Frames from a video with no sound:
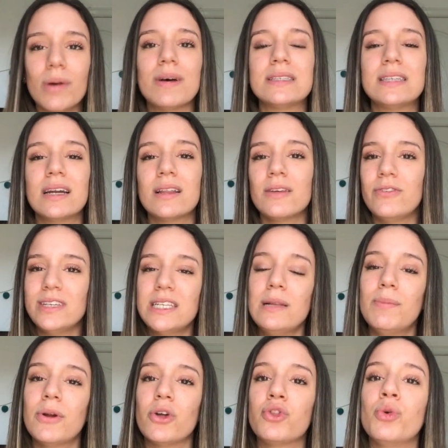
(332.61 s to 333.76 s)
Va a ser difícil,
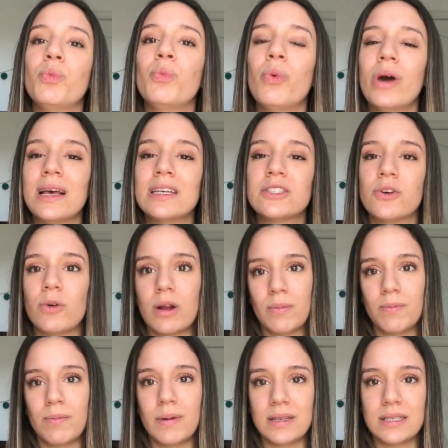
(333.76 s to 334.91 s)
pero tú puedes
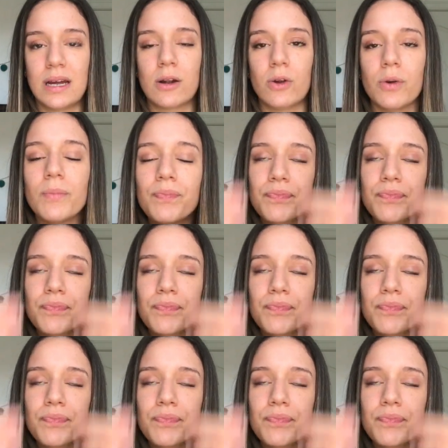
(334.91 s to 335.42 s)
sobrepasarlo.